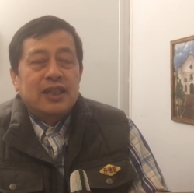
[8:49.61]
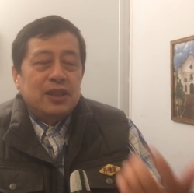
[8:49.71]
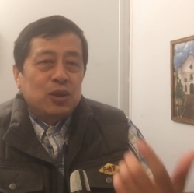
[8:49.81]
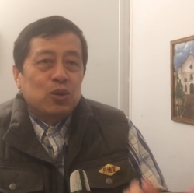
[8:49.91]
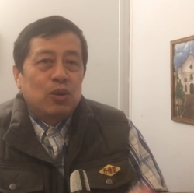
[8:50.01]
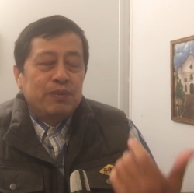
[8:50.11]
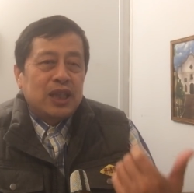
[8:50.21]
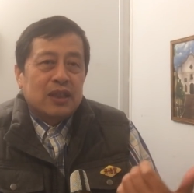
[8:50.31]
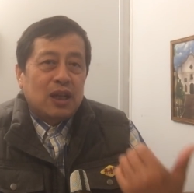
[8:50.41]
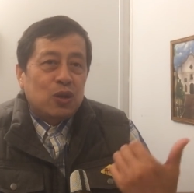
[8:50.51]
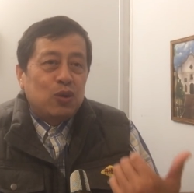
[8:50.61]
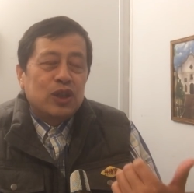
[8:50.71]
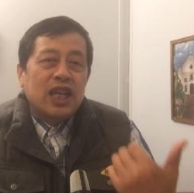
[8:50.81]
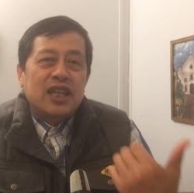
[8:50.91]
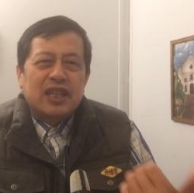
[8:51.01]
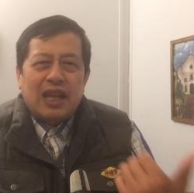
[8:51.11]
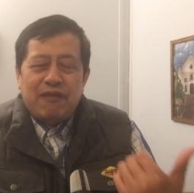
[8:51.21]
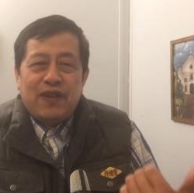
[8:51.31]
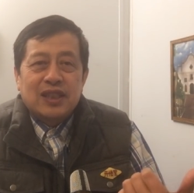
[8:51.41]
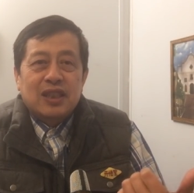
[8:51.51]
这就是我们讲到了国内很
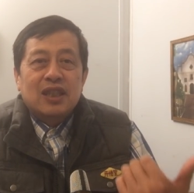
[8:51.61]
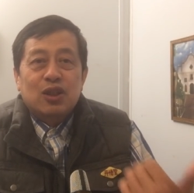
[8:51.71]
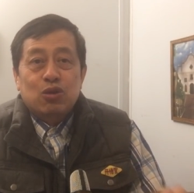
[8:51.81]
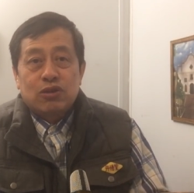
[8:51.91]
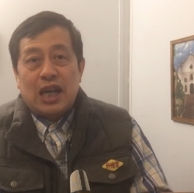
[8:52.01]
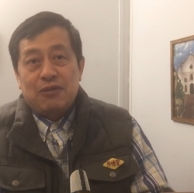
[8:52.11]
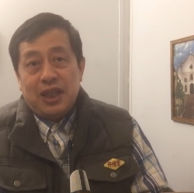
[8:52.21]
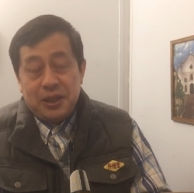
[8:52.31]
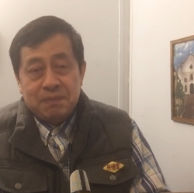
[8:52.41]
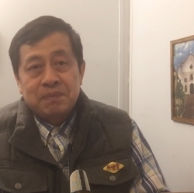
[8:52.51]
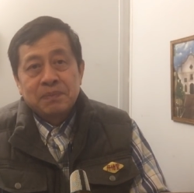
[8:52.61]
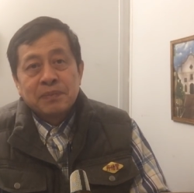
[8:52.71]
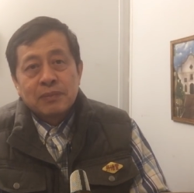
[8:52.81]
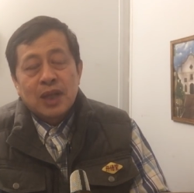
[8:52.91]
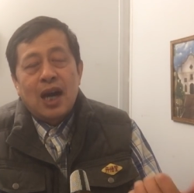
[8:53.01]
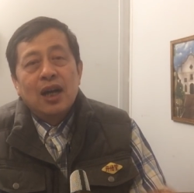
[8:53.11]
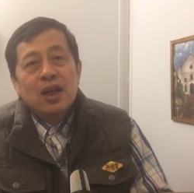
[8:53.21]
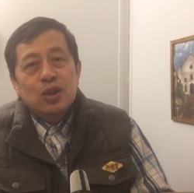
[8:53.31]
难翻身的一个重大原因啊。